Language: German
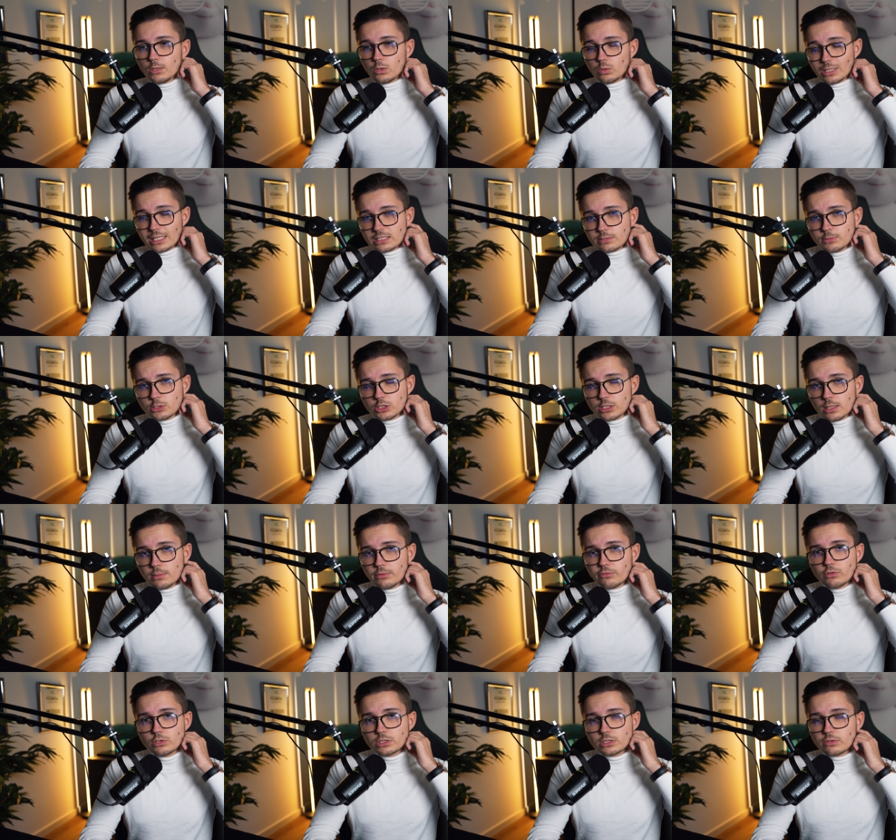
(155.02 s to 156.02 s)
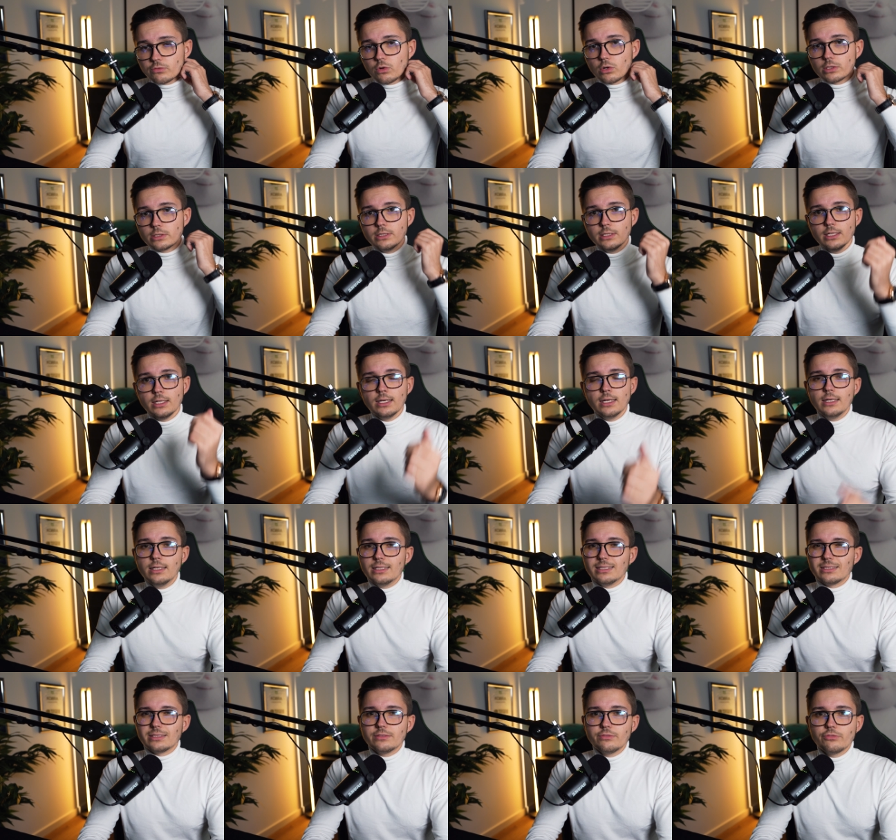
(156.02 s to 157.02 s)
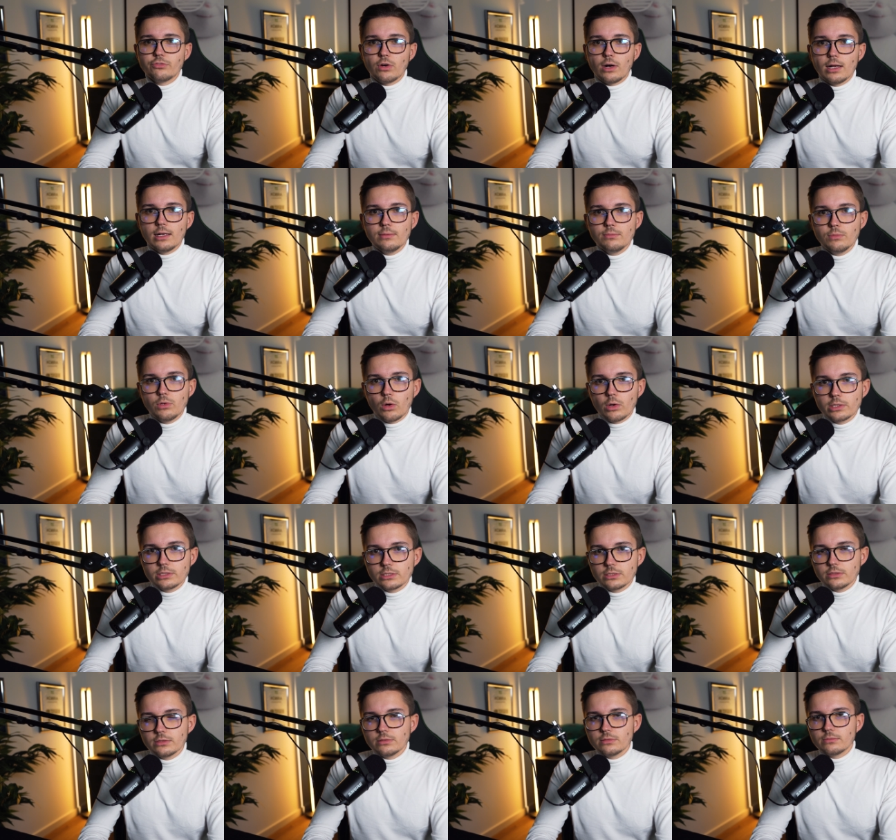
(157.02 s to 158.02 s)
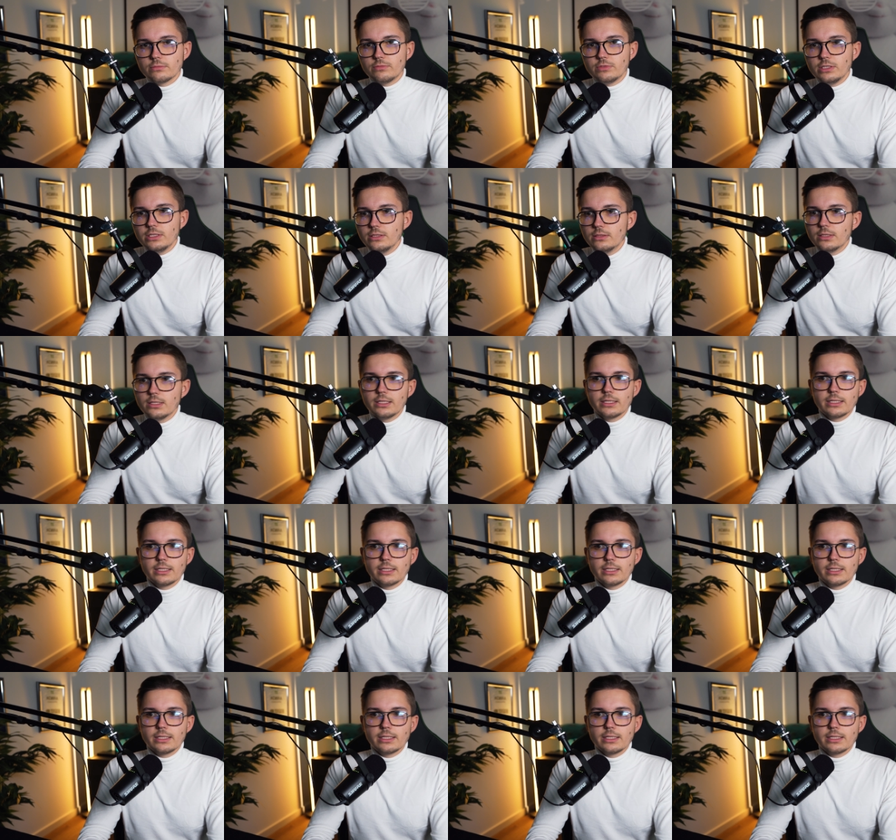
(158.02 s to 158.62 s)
Und da ist mir schnell bewusst geworden, es sind vor allem Leute wie